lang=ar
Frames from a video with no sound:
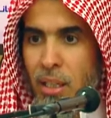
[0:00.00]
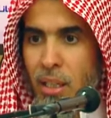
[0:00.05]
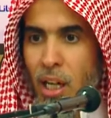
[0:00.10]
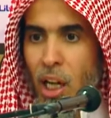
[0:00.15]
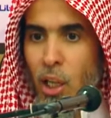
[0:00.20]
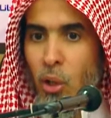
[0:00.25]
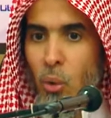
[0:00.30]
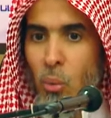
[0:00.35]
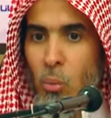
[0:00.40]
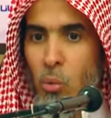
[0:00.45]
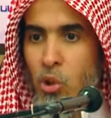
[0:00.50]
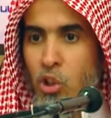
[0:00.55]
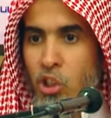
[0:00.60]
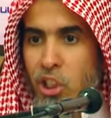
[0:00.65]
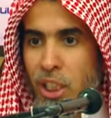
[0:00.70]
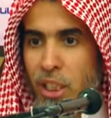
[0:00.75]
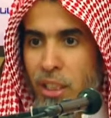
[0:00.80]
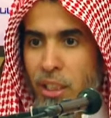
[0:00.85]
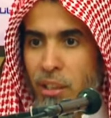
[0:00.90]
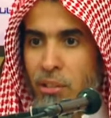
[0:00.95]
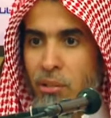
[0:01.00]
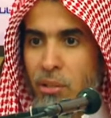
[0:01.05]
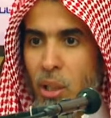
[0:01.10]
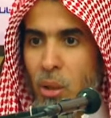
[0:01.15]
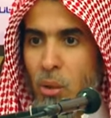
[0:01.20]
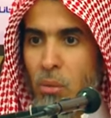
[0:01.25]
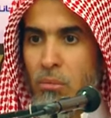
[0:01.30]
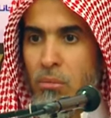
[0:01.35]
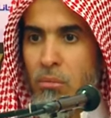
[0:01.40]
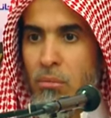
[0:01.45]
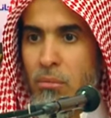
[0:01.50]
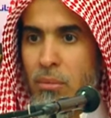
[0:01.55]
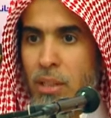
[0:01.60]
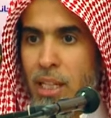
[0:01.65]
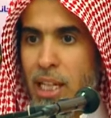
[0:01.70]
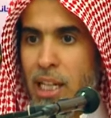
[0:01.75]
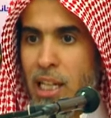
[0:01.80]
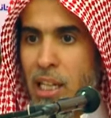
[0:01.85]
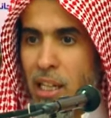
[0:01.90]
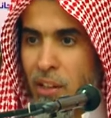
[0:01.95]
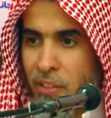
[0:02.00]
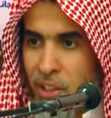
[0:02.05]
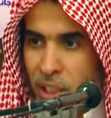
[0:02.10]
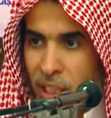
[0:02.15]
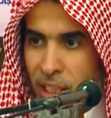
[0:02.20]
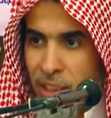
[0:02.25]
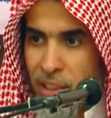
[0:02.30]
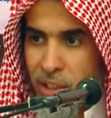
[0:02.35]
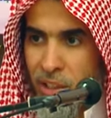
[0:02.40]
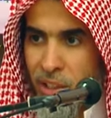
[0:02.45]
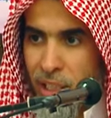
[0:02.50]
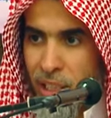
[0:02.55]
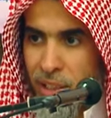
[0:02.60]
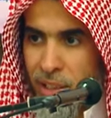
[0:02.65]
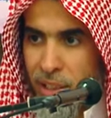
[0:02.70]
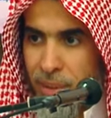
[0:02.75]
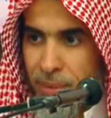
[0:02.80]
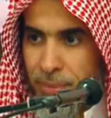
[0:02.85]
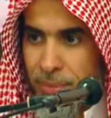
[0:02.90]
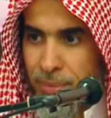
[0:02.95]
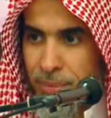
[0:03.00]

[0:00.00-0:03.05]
غير مجزئ عندهم إلا في صلاة الجنازة